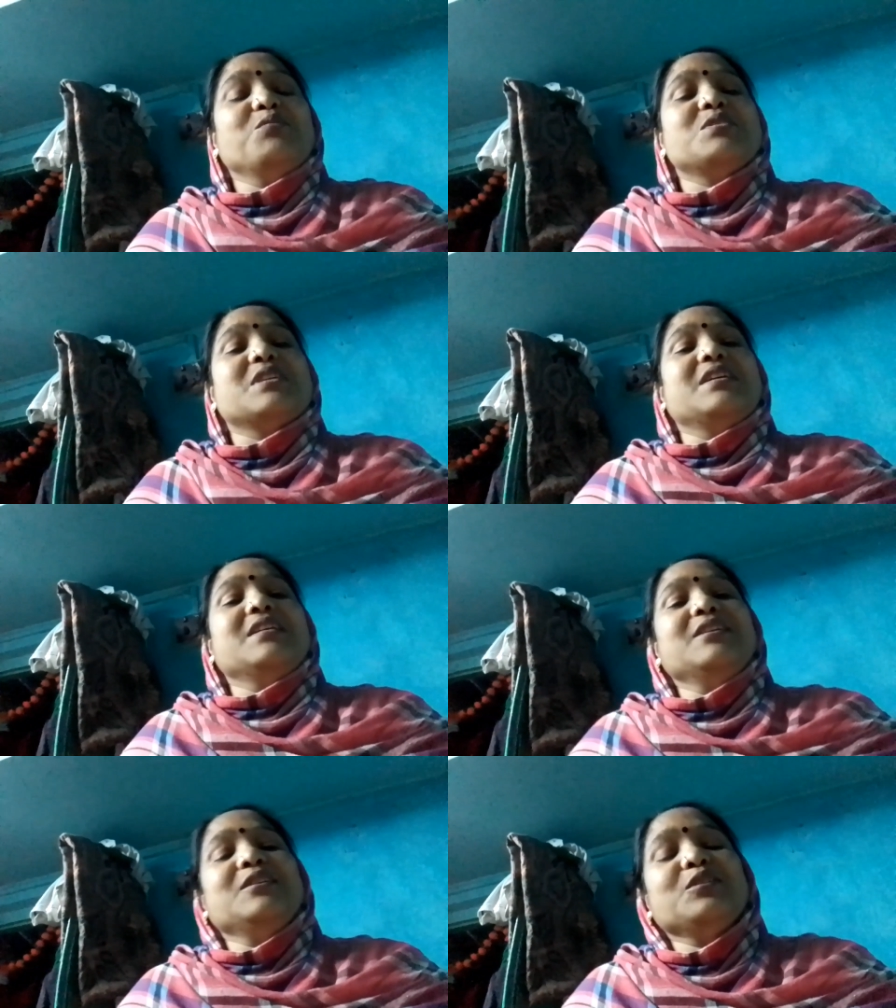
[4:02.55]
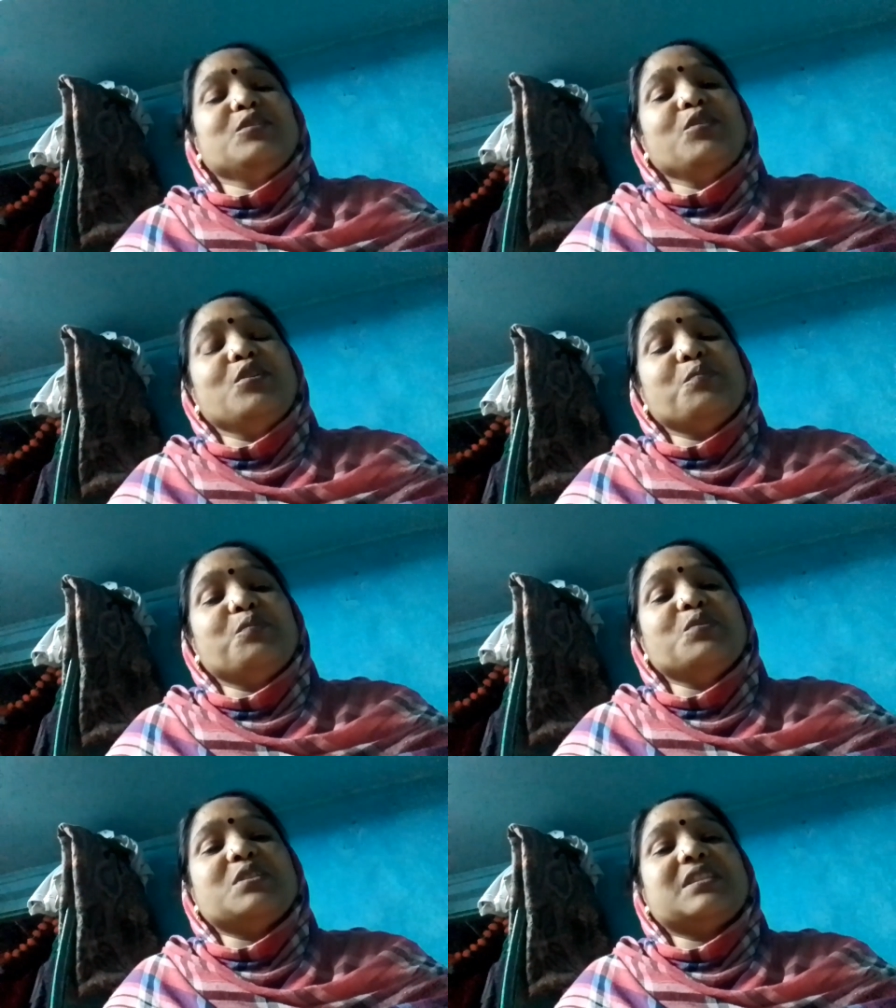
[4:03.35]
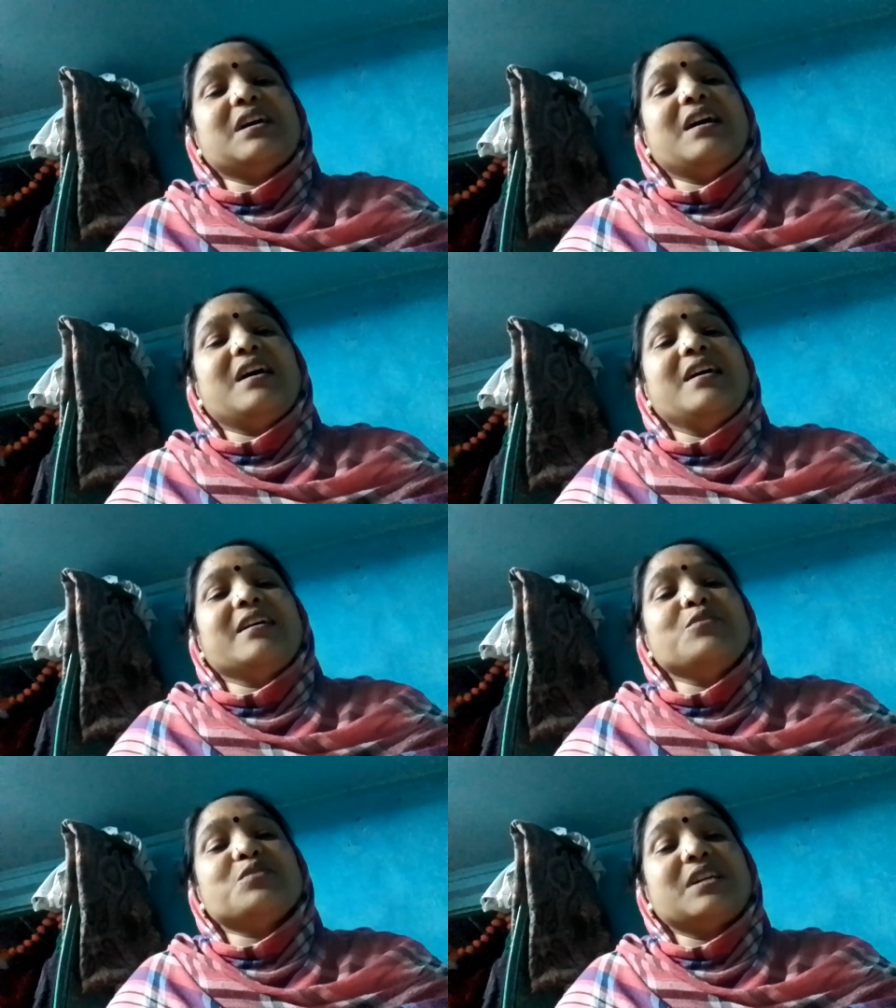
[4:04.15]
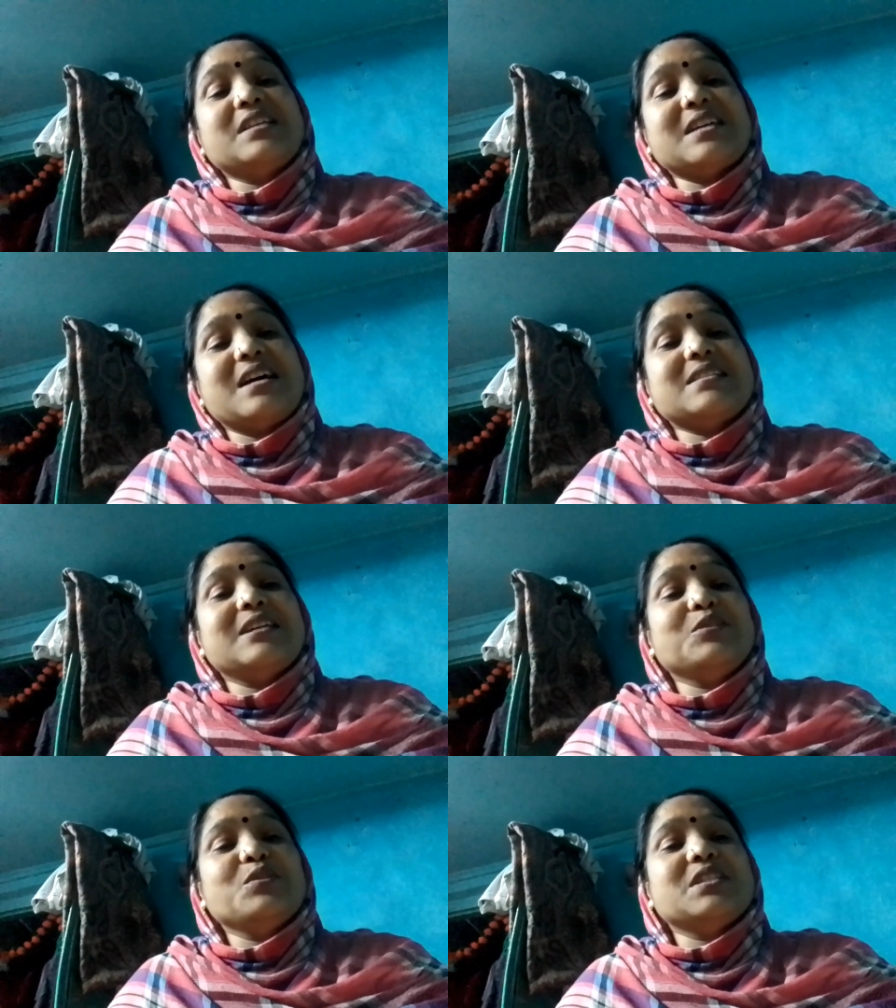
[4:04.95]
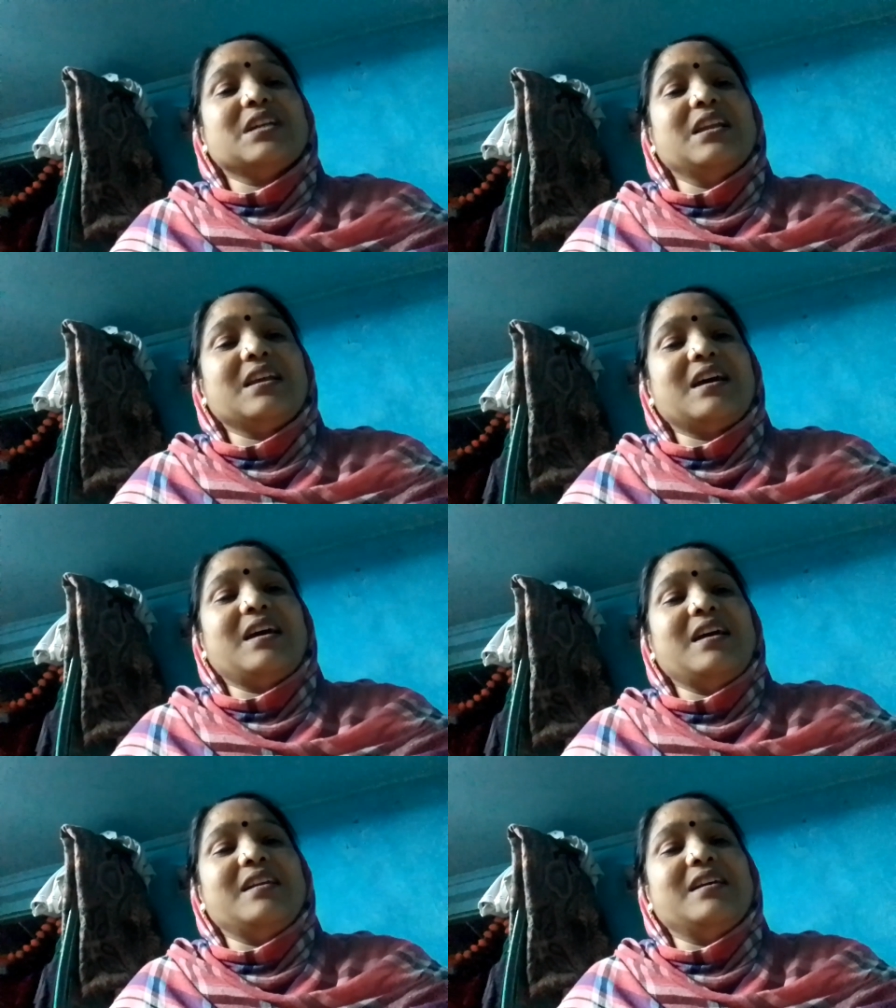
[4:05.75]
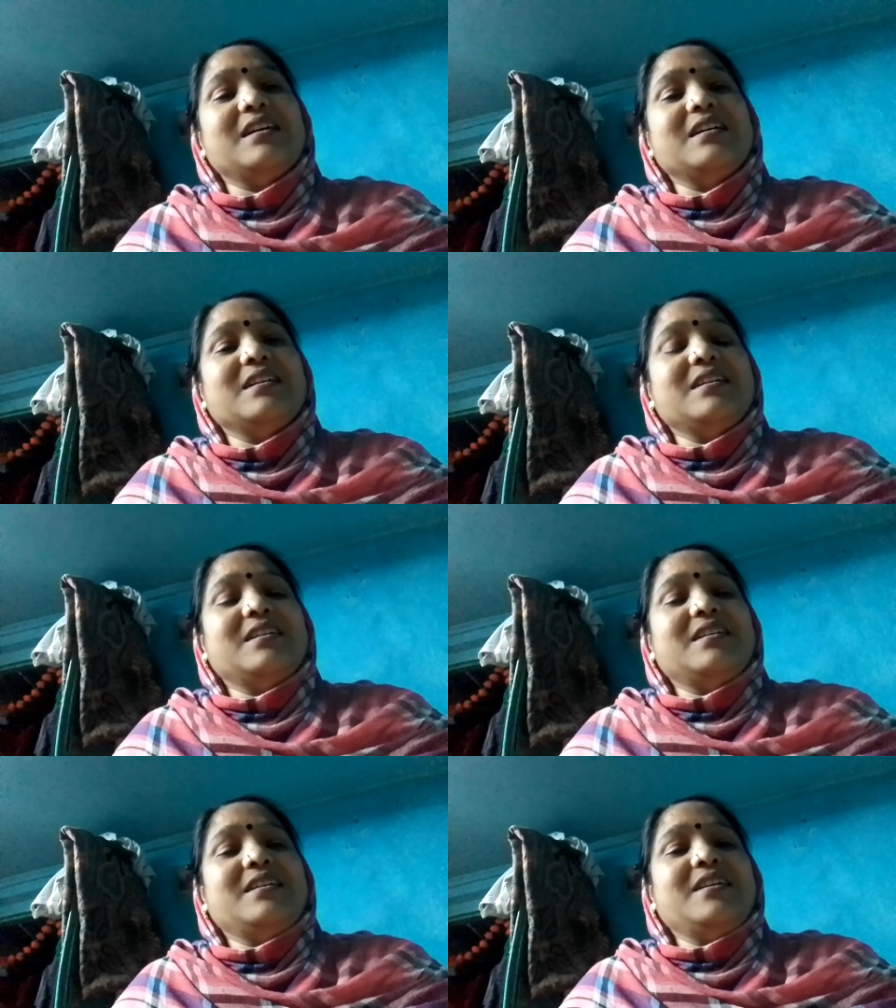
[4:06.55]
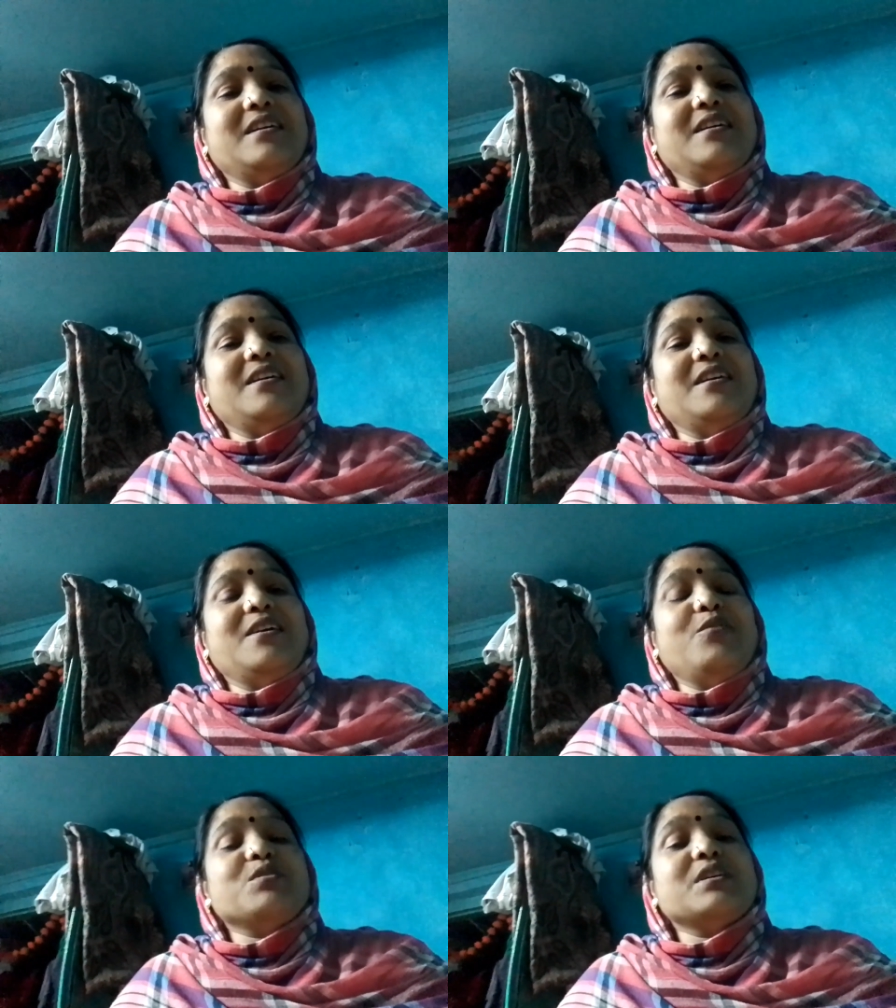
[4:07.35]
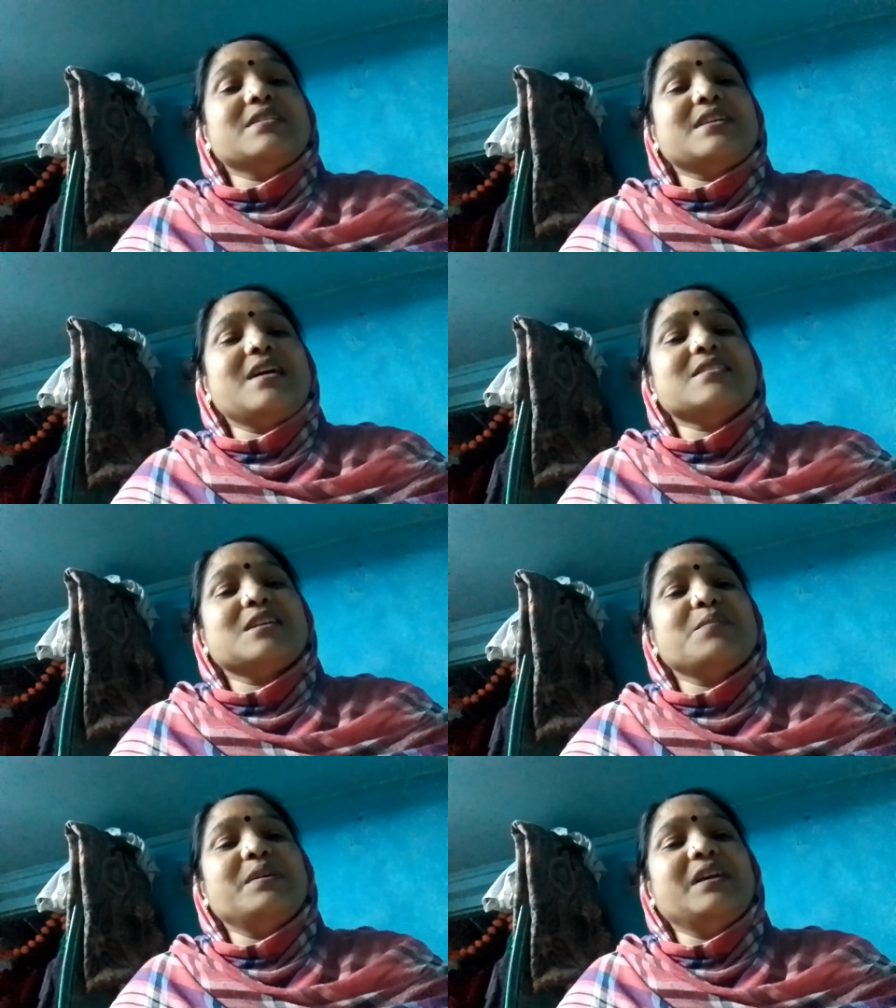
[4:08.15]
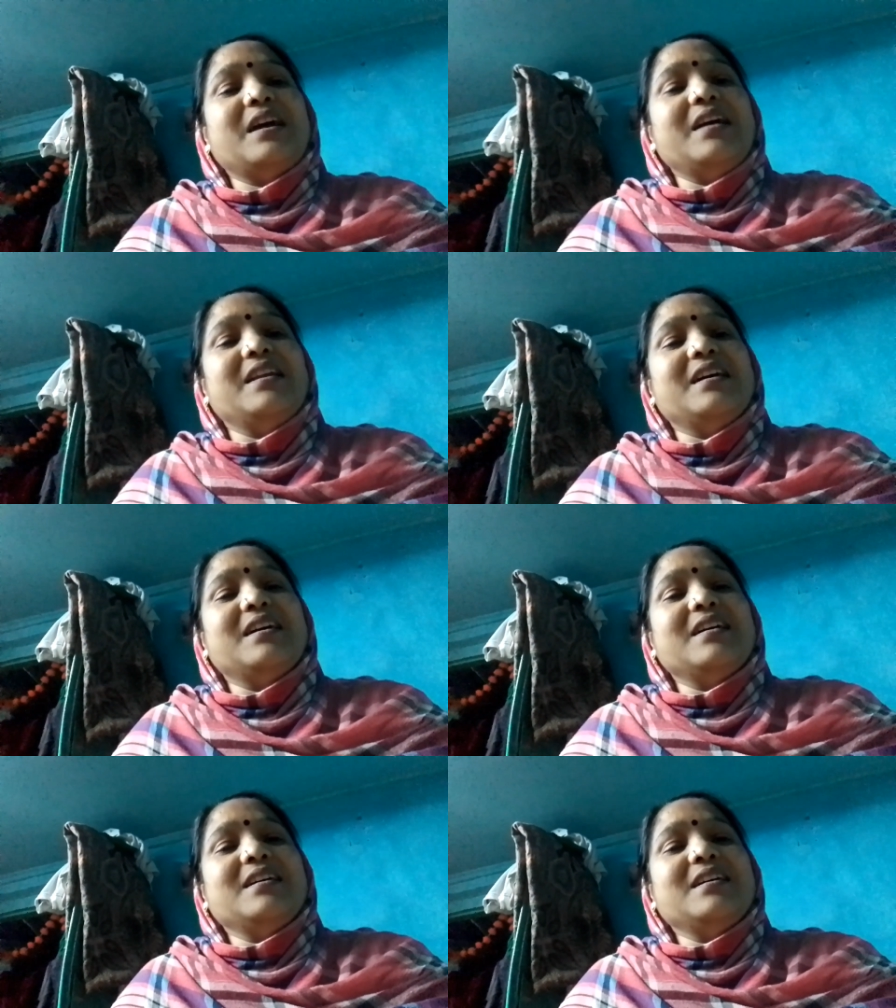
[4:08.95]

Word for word: उसे तो लोग पूछता है कि उसके सांसें तो चल रहा है ना उसका सांस अभी है ना